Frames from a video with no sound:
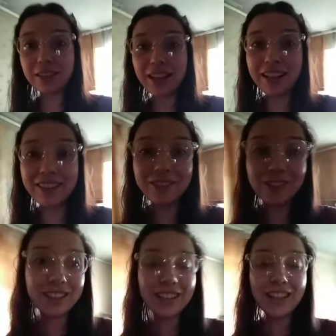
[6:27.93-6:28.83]
да,
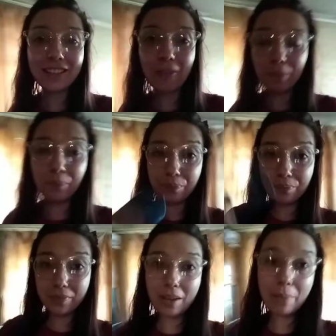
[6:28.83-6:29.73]
вот, там
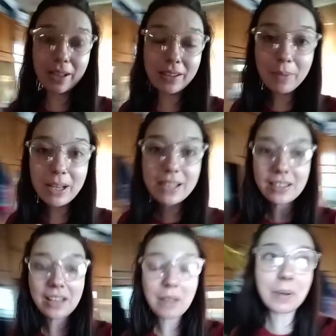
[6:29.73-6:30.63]
нам,
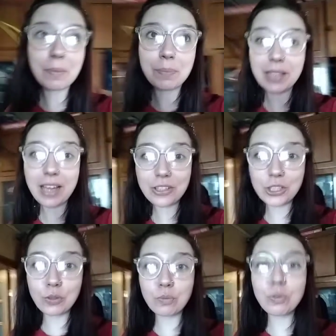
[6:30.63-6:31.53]
намазанная по,
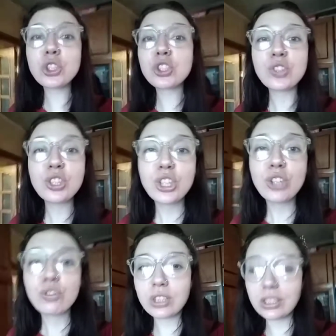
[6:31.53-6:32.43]
поярче губежки,
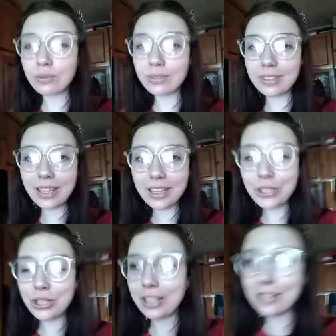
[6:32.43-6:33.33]
вот эти вот
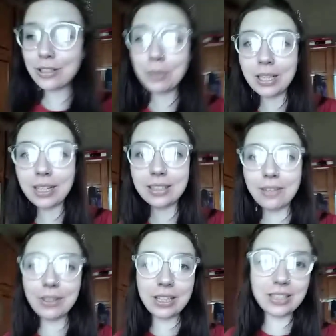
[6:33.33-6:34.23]
накачаны, особенно
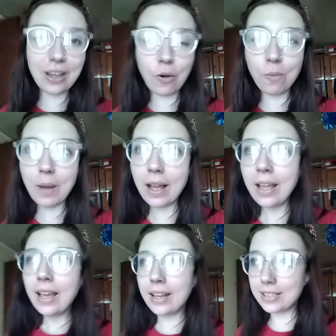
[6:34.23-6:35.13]
когда верхняя губа
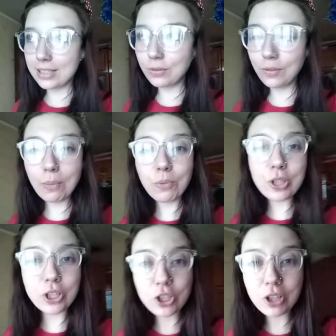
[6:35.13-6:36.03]
раза в два
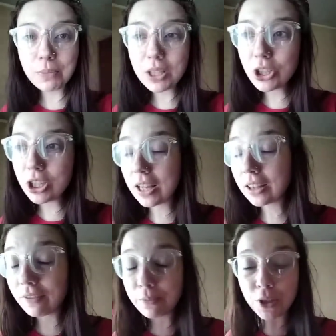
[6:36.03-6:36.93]
больше, чем нижняя,
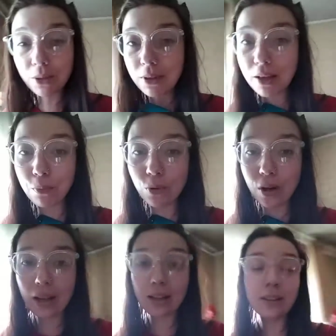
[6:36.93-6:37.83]
это вообще меня
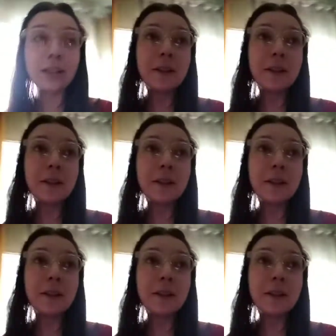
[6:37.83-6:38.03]
пугает.